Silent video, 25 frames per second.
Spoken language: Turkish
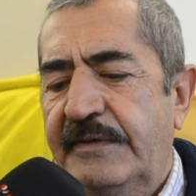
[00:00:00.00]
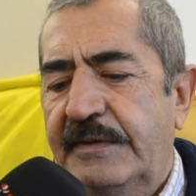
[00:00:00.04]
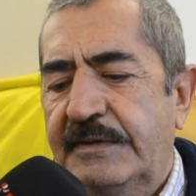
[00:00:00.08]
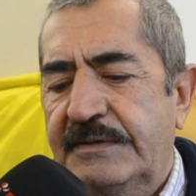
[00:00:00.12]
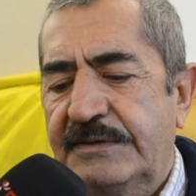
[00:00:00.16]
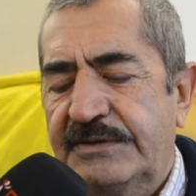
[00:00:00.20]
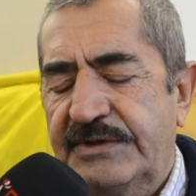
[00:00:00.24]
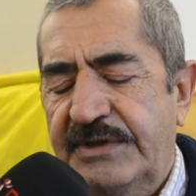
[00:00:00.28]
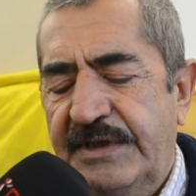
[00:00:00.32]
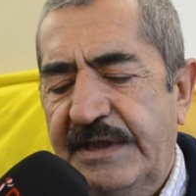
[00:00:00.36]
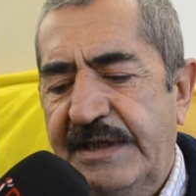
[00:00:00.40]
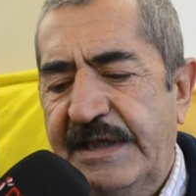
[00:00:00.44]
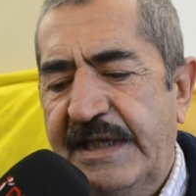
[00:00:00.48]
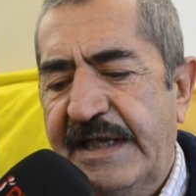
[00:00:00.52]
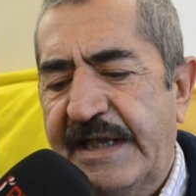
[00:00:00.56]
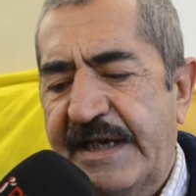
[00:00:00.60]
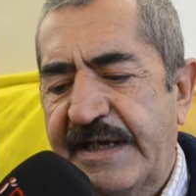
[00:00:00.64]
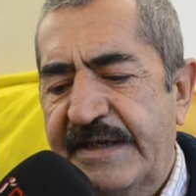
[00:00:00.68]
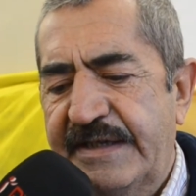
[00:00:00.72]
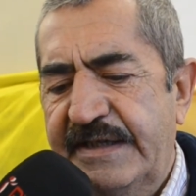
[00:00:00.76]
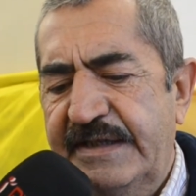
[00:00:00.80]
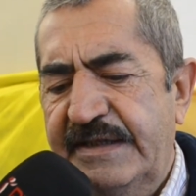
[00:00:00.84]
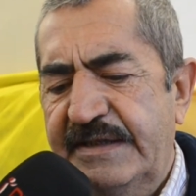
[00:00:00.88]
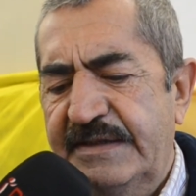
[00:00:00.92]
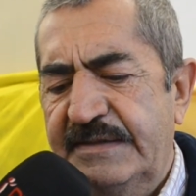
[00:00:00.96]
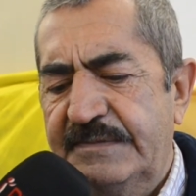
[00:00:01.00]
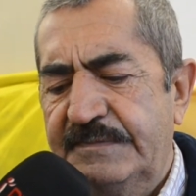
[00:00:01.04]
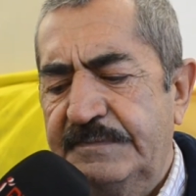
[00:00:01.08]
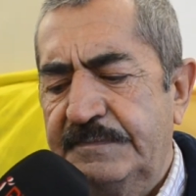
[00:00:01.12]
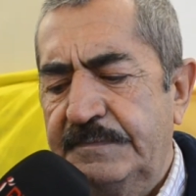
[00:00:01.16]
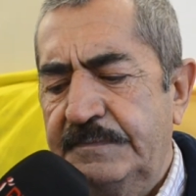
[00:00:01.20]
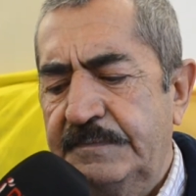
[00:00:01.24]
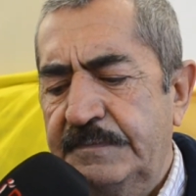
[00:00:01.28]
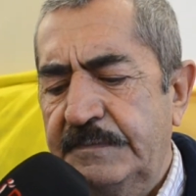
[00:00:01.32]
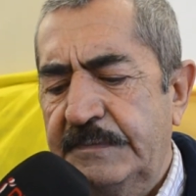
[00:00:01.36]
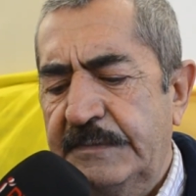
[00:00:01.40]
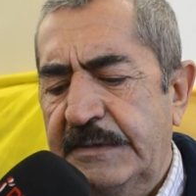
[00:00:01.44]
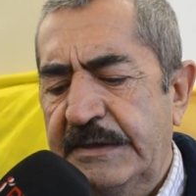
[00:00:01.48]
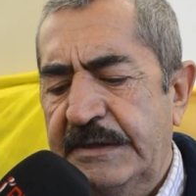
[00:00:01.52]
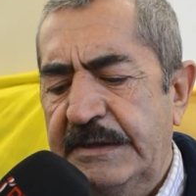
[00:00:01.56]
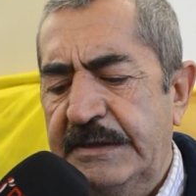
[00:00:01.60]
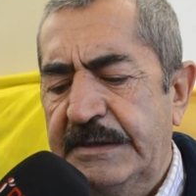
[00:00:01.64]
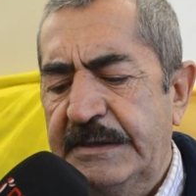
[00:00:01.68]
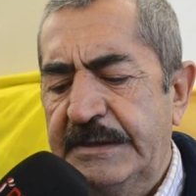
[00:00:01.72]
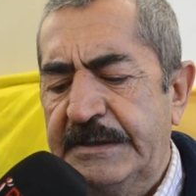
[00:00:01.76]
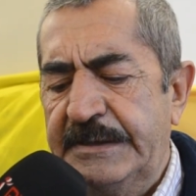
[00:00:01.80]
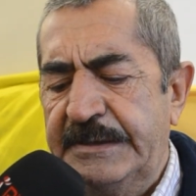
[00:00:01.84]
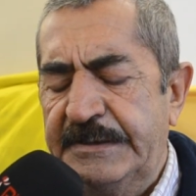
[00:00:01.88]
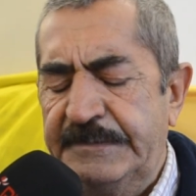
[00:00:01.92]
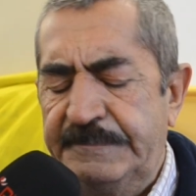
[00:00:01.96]
şeylerini e,
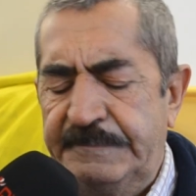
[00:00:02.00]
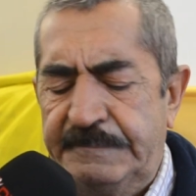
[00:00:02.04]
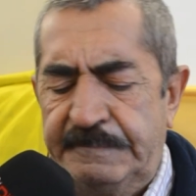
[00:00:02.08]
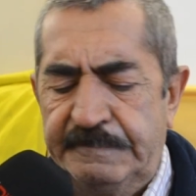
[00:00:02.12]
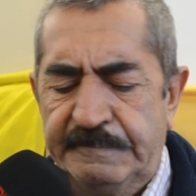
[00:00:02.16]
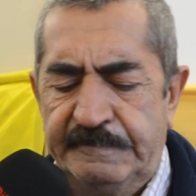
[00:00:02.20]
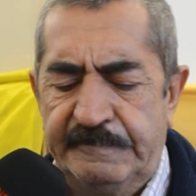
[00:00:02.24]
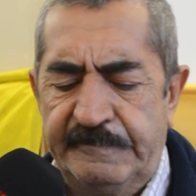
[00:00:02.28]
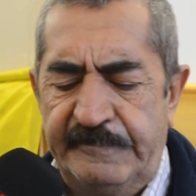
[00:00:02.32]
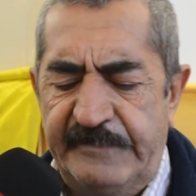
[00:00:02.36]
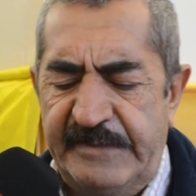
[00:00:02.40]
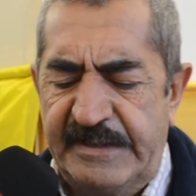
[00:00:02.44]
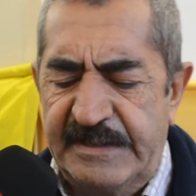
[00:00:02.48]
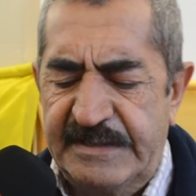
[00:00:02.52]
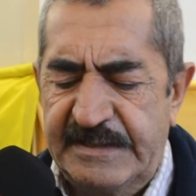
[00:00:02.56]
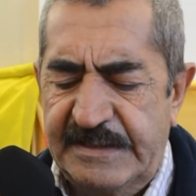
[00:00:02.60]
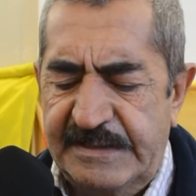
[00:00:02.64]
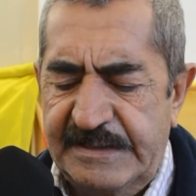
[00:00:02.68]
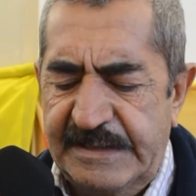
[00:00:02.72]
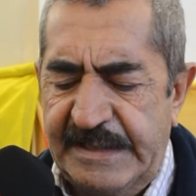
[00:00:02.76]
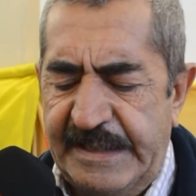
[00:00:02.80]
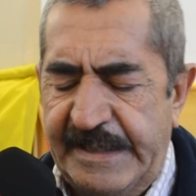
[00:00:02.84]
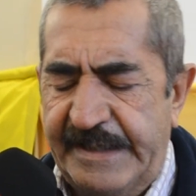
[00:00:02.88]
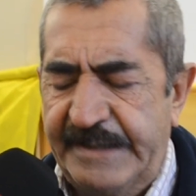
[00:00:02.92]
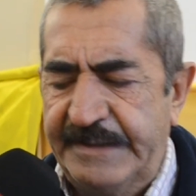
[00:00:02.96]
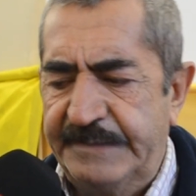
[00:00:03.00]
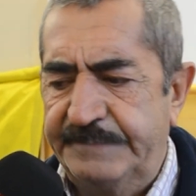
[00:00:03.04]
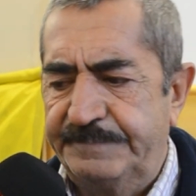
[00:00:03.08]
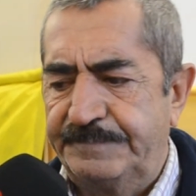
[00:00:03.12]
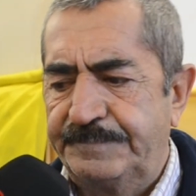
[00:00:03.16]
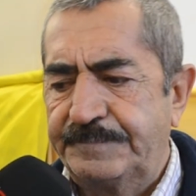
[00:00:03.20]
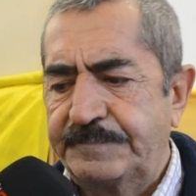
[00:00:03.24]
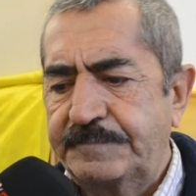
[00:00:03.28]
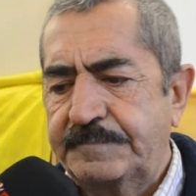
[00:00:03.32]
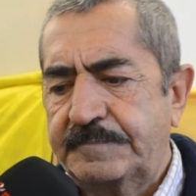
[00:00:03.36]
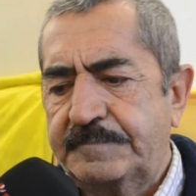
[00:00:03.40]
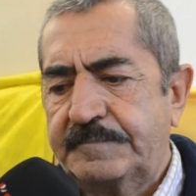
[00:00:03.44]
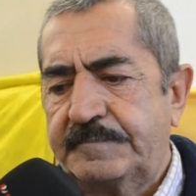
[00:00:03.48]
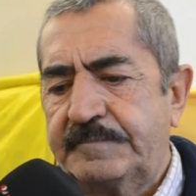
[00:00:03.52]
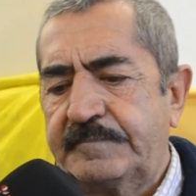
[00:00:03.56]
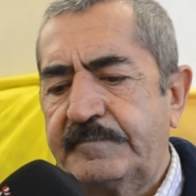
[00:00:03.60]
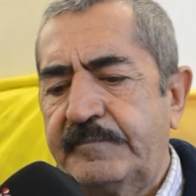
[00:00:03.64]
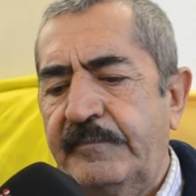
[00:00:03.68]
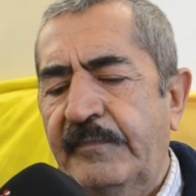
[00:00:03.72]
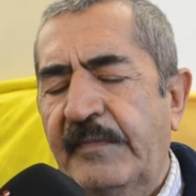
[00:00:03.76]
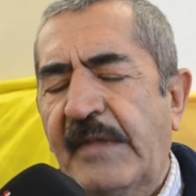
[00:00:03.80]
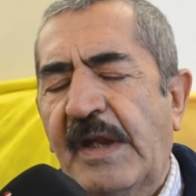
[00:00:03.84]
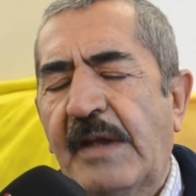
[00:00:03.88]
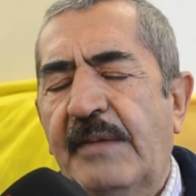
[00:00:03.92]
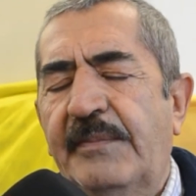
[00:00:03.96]
verdikleri
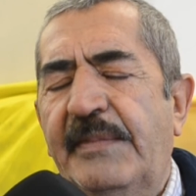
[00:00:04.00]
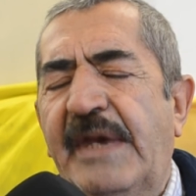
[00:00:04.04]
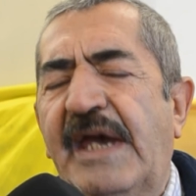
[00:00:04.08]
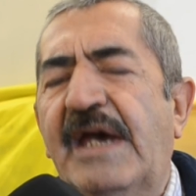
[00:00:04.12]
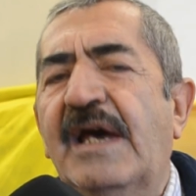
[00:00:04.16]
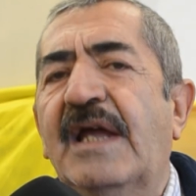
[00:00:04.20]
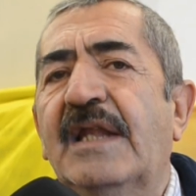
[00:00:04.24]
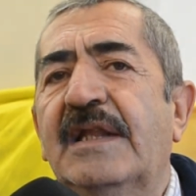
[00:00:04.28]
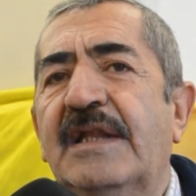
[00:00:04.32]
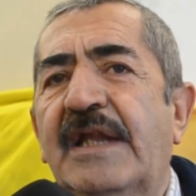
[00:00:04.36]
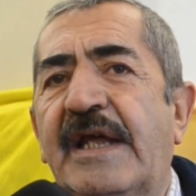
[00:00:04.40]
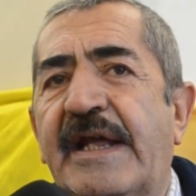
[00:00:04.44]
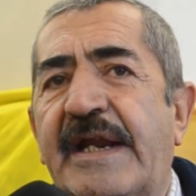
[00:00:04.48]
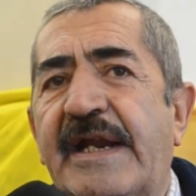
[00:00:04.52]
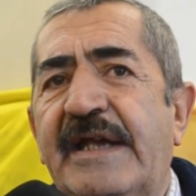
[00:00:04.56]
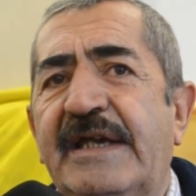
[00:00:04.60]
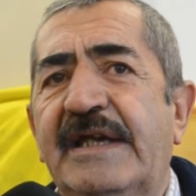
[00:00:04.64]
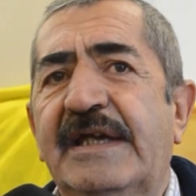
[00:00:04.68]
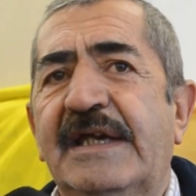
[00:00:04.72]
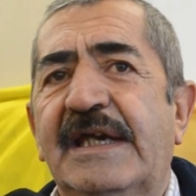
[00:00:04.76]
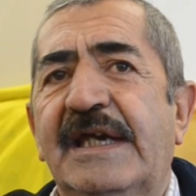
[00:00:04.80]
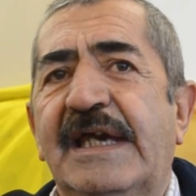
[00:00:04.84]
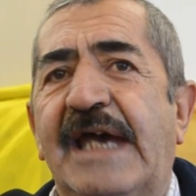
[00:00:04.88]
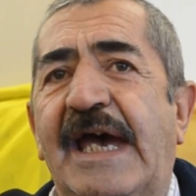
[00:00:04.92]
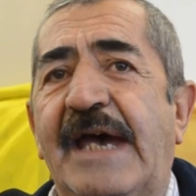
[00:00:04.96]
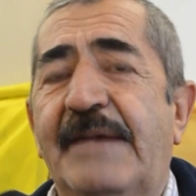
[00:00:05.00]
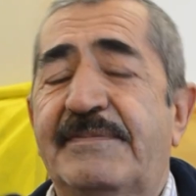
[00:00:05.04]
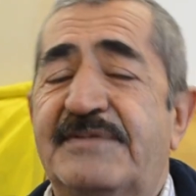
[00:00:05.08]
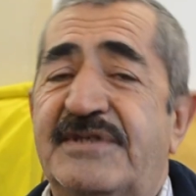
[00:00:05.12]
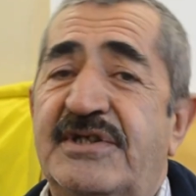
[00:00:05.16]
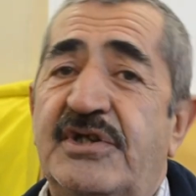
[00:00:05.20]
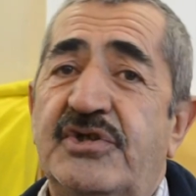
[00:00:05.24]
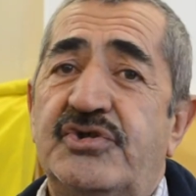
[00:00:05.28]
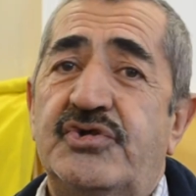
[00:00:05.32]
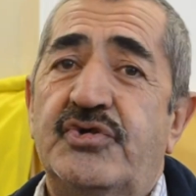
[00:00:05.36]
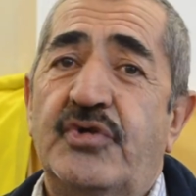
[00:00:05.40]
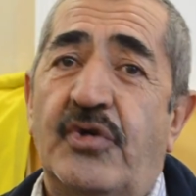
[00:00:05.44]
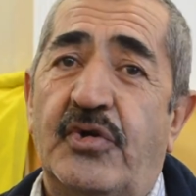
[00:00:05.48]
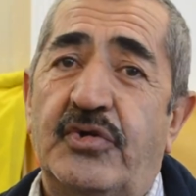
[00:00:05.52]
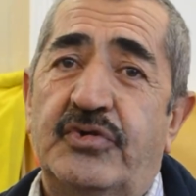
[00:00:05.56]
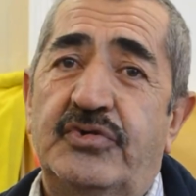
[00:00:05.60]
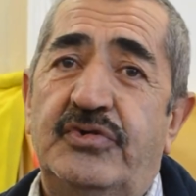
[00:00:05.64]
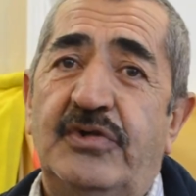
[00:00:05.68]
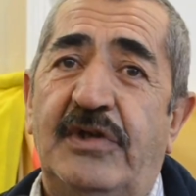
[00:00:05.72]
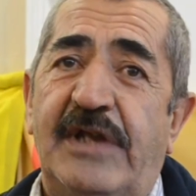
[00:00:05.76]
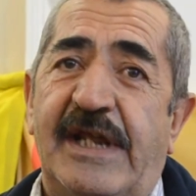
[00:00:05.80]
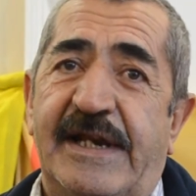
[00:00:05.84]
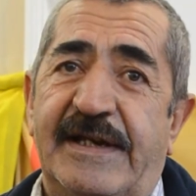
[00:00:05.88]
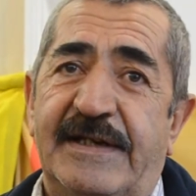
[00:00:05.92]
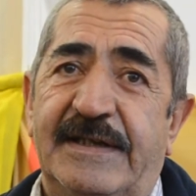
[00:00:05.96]
beyanları hepsini
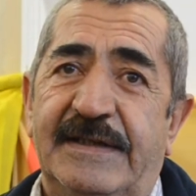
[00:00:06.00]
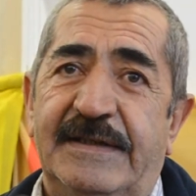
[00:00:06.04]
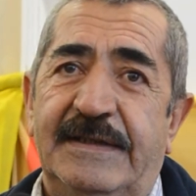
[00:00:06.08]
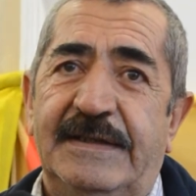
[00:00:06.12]
çürüttüler.